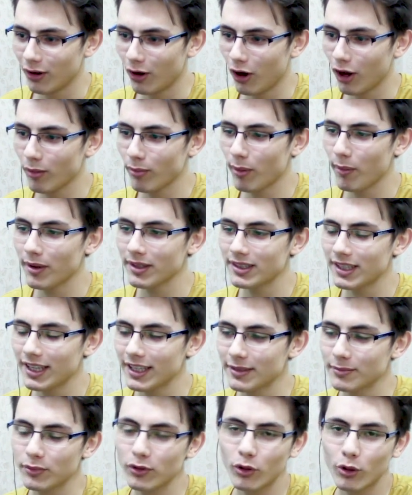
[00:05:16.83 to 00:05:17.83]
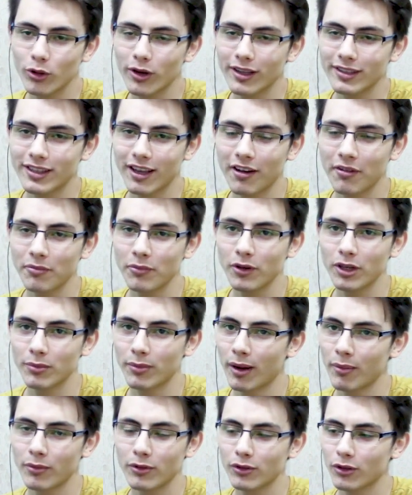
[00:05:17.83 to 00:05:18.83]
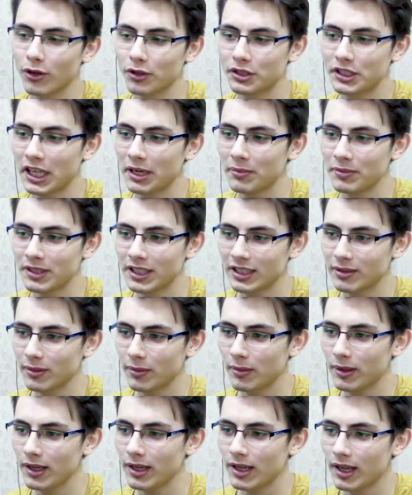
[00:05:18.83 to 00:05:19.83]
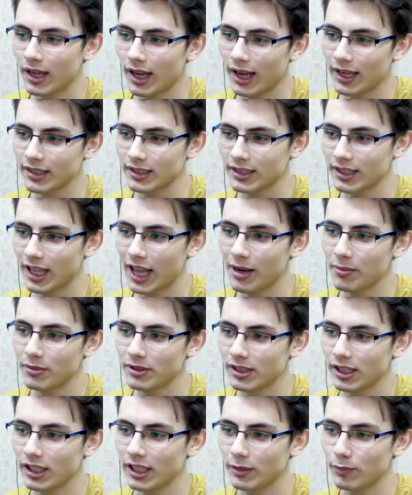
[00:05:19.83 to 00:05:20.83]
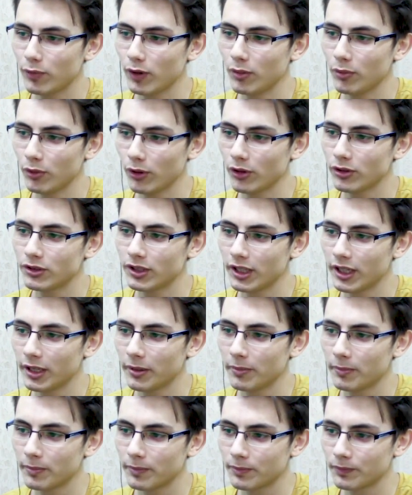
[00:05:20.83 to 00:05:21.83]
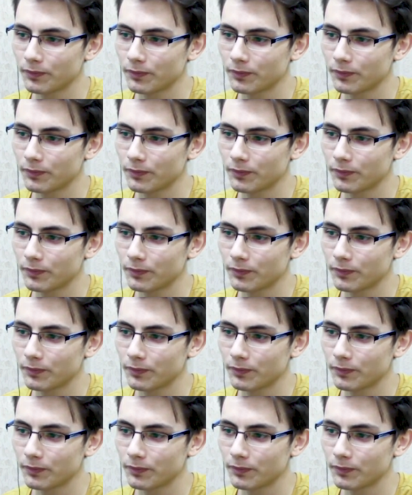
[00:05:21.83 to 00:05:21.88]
Olmaması lazım. Bu kule savunma oyunu. Ben bunu göstermeyecektim ama hazır gelmişken ilk bölümü göstereyim.